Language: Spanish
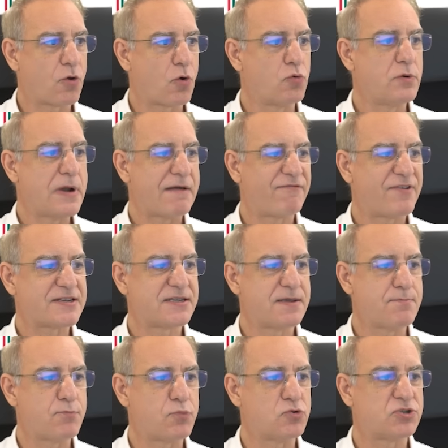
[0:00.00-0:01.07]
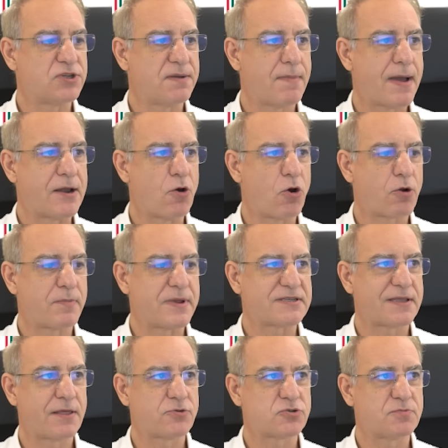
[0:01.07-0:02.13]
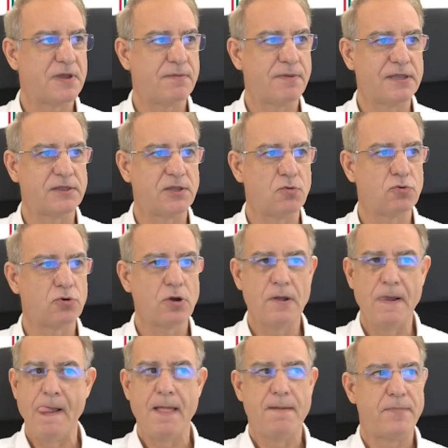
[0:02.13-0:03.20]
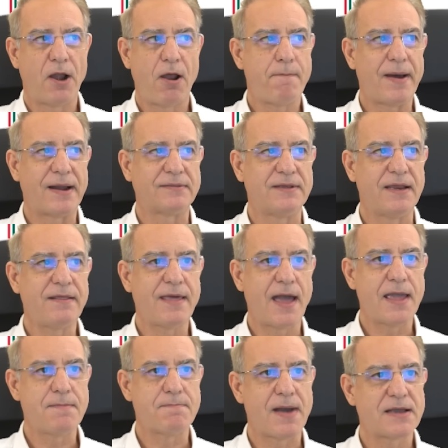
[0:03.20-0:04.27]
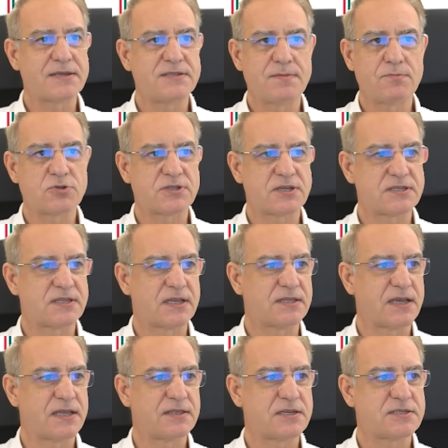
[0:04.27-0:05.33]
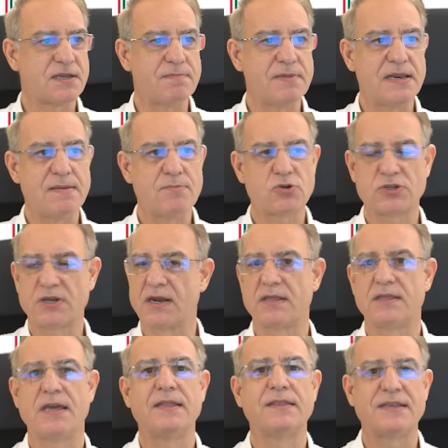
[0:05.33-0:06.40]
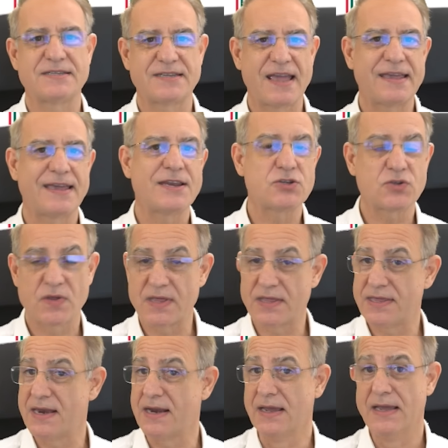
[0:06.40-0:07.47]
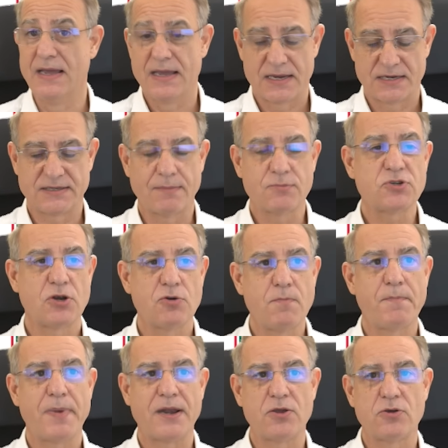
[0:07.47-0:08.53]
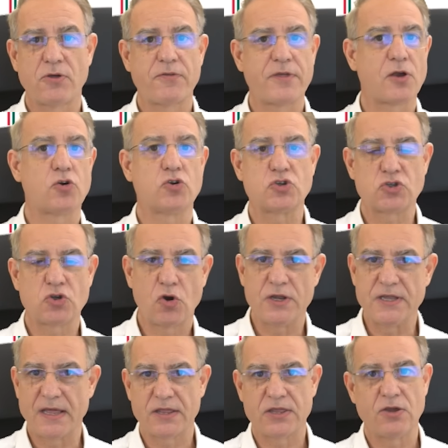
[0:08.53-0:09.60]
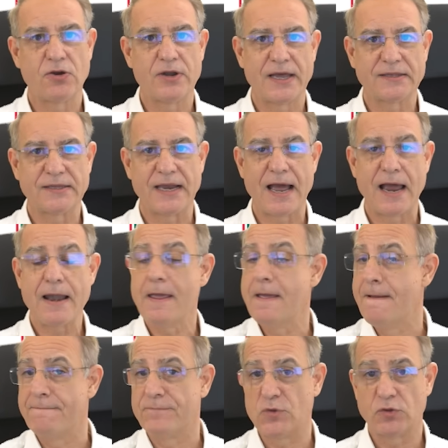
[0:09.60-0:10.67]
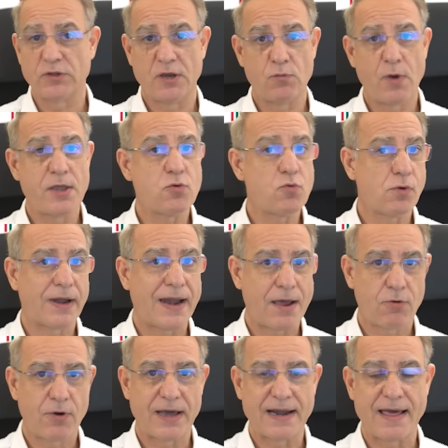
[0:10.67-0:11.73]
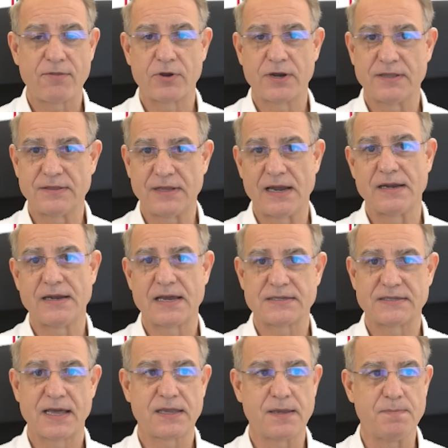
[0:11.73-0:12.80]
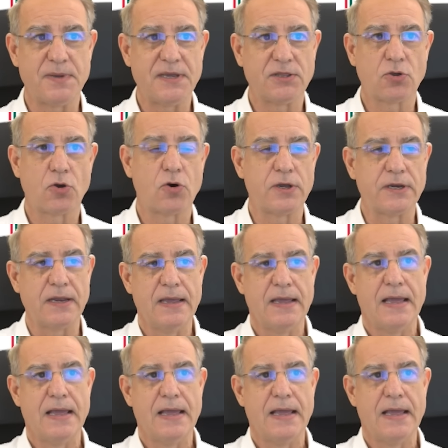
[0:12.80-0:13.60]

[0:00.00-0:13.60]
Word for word: con una fase impulsiva enorme hasta 2021, pero a partir de ahí máximos descendentes y mínimos crecientes. ¿Qué quiere eso decir? Estamos en un periodo de consolidación lateral donde no hay un claro ganador entre el Nasdaq y Bitcoin.